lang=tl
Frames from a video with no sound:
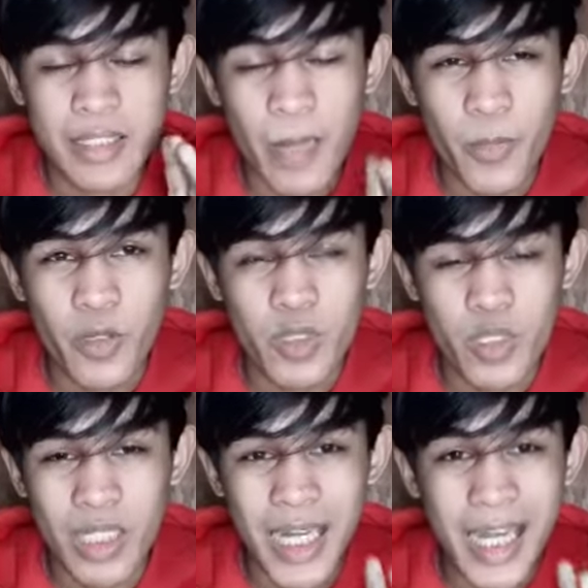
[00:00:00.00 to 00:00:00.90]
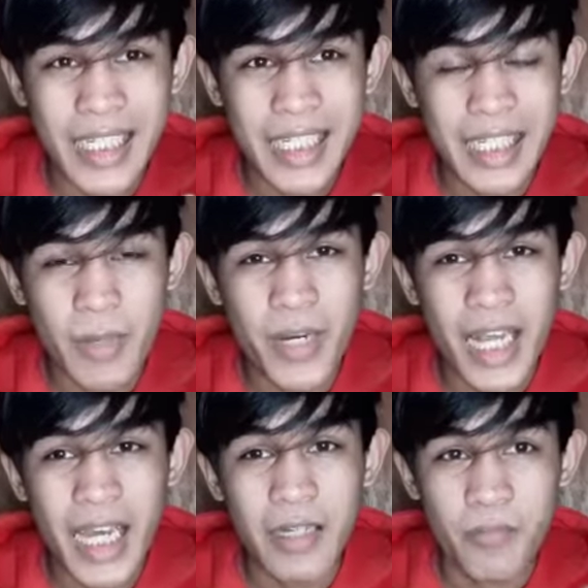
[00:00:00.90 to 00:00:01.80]
Tapos, lagay ka rin ng
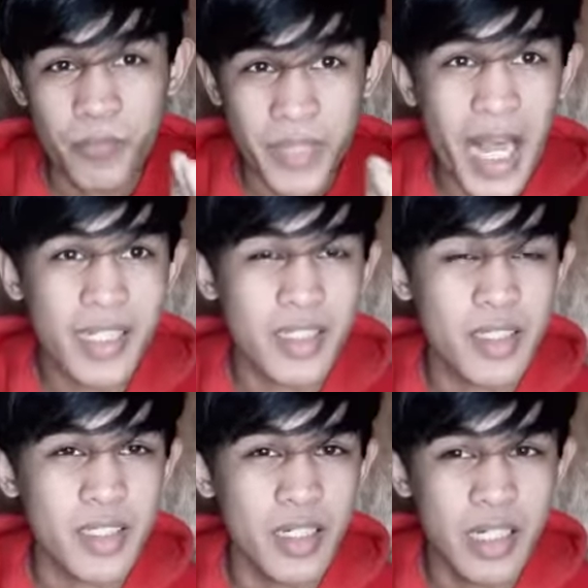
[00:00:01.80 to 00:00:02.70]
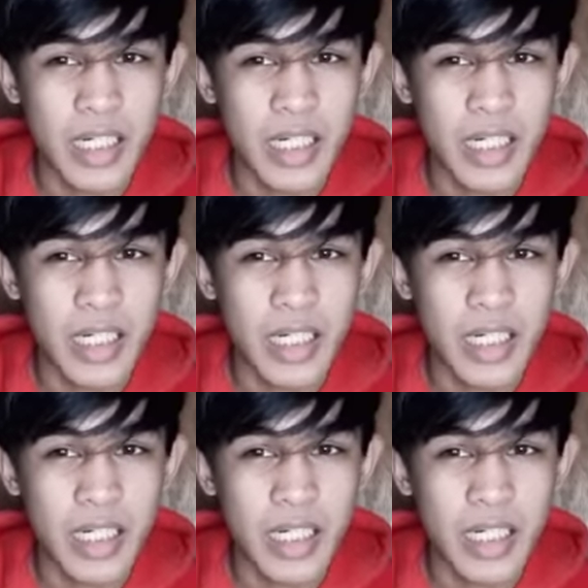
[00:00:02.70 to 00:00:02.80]
mga tags.